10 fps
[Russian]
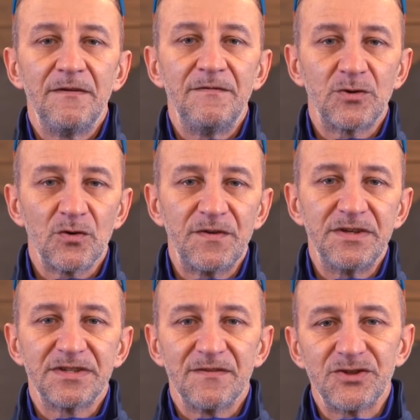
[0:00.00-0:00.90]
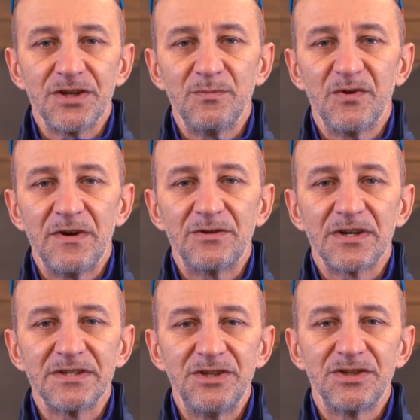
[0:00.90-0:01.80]
Ветровки из софтшелл бывают
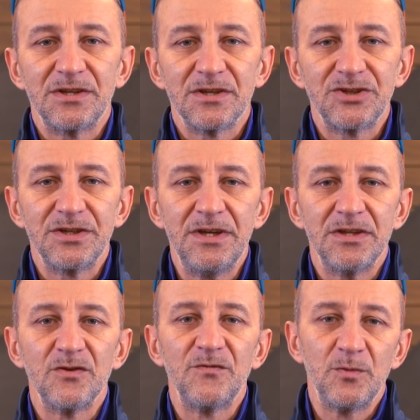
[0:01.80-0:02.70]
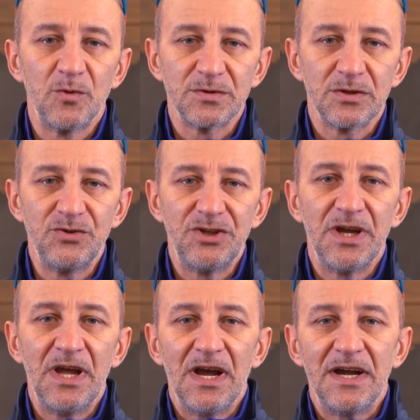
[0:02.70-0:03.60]
различной толщины, но в любом
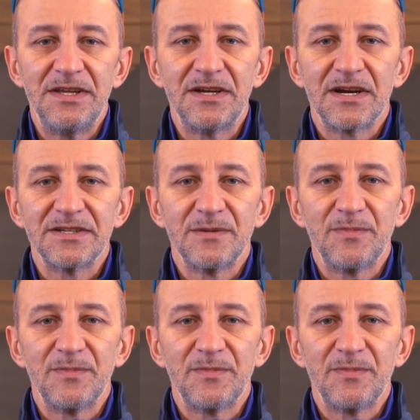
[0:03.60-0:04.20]
случае они гораздо